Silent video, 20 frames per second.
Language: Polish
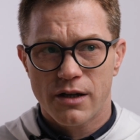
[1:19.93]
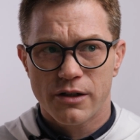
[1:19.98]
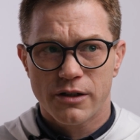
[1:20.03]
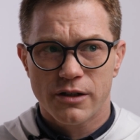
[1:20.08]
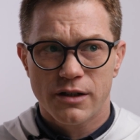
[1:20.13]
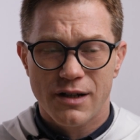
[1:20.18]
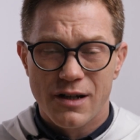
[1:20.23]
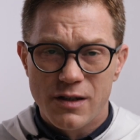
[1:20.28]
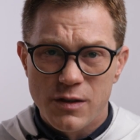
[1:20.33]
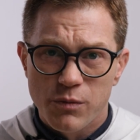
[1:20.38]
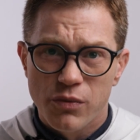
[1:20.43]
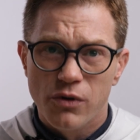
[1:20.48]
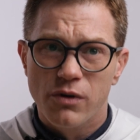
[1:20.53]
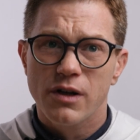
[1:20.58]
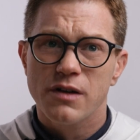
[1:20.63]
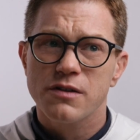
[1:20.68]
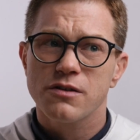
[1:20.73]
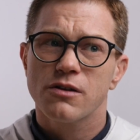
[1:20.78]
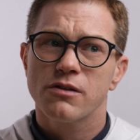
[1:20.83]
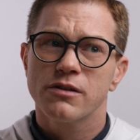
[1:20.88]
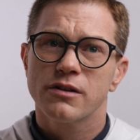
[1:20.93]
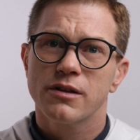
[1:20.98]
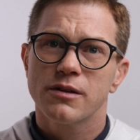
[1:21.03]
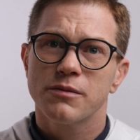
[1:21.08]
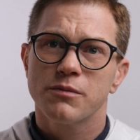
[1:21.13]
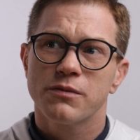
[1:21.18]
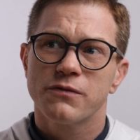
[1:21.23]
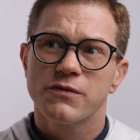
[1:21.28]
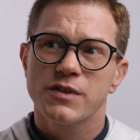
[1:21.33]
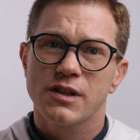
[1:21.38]
I raz po raz one
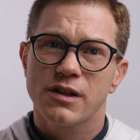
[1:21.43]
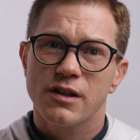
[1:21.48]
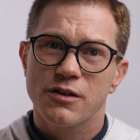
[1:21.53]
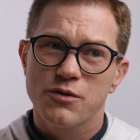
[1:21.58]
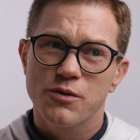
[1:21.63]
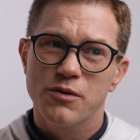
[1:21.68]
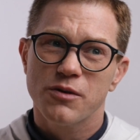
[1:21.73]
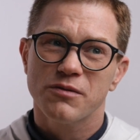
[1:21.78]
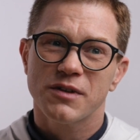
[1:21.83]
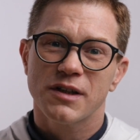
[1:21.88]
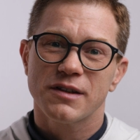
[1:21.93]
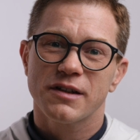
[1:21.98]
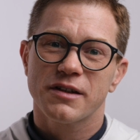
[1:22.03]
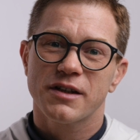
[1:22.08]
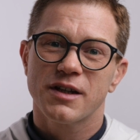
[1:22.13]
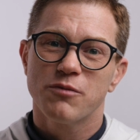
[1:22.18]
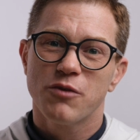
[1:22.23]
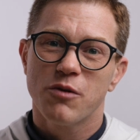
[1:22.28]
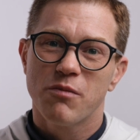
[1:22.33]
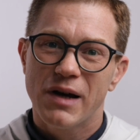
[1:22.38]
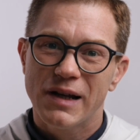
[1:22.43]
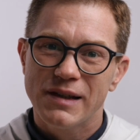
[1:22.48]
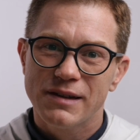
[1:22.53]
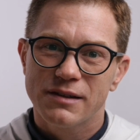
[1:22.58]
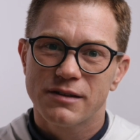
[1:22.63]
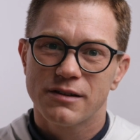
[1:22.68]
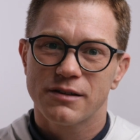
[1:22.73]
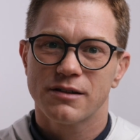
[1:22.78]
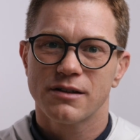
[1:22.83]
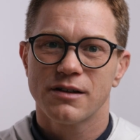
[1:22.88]
wskazują na takie
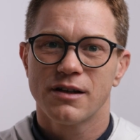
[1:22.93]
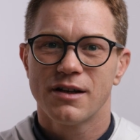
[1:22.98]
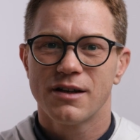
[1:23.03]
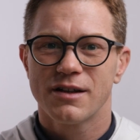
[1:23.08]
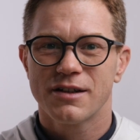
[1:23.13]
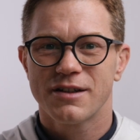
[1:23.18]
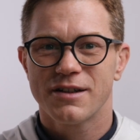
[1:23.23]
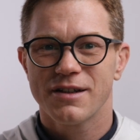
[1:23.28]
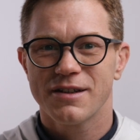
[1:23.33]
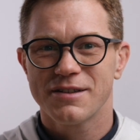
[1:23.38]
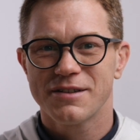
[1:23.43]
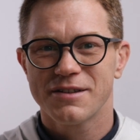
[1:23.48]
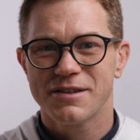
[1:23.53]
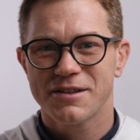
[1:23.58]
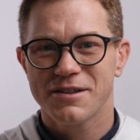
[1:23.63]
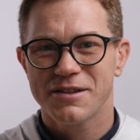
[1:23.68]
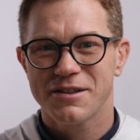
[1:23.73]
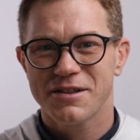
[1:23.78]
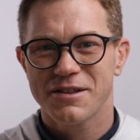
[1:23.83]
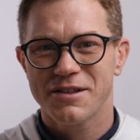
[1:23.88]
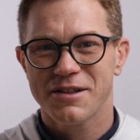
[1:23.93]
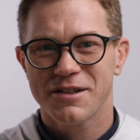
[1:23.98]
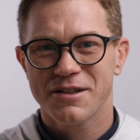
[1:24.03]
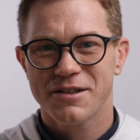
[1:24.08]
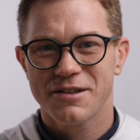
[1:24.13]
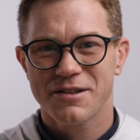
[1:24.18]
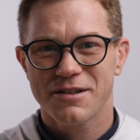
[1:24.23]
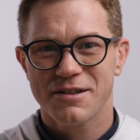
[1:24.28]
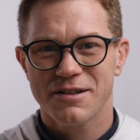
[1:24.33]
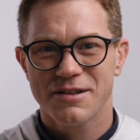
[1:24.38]
momenty, kiedy
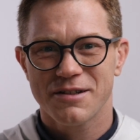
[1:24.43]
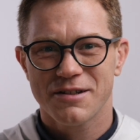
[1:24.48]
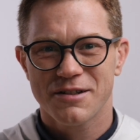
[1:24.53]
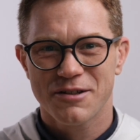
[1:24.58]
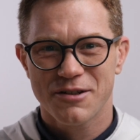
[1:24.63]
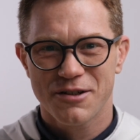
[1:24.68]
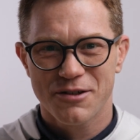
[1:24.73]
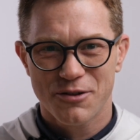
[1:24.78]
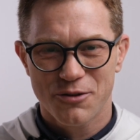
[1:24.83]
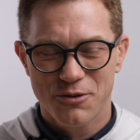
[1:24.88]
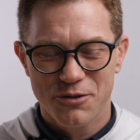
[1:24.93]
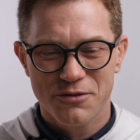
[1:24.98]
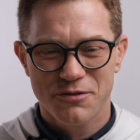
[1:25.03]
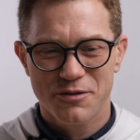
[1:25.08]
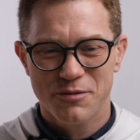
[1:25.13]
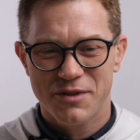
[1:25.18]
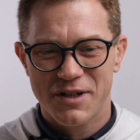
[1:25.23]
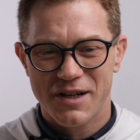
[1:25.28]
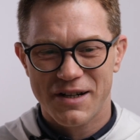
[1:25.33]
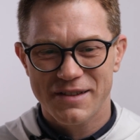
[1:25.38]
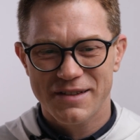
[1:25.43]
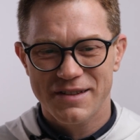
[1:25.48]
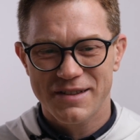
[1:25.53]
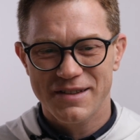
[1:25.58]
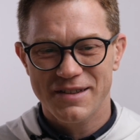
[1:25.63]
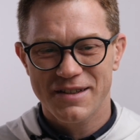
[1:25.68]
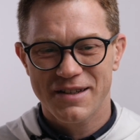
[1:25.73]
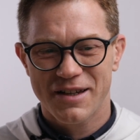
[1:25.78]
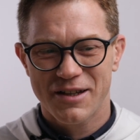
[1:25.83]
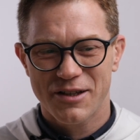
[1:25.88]
lud
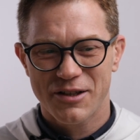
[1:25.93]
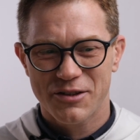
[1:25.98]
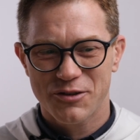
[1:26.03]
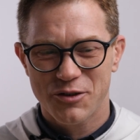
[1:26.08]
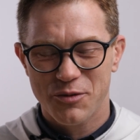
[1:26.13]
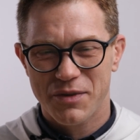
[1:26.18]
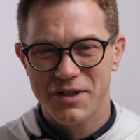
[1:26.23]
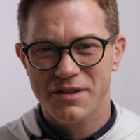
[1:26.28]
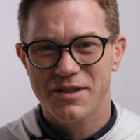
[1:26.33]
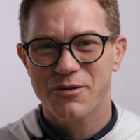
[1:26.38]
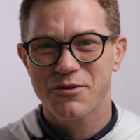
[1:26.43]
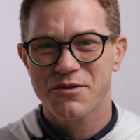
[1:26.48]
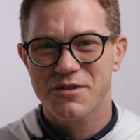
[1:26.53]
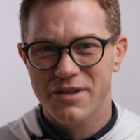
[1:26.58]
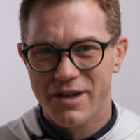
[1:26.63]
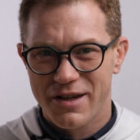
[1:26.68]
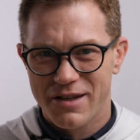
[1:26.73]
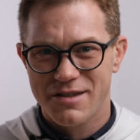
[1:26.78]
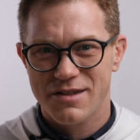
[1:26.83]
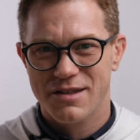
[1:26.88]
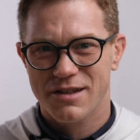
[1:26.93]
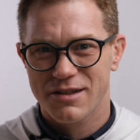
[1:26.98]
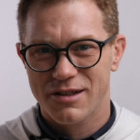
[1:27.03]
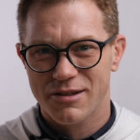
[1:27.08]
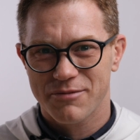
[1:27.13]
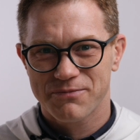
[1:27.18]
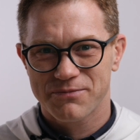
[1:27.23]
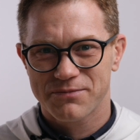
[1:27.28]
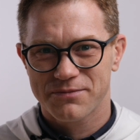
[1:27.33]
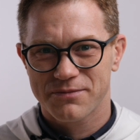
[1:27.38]
wybrany dopadało zniechęcenie.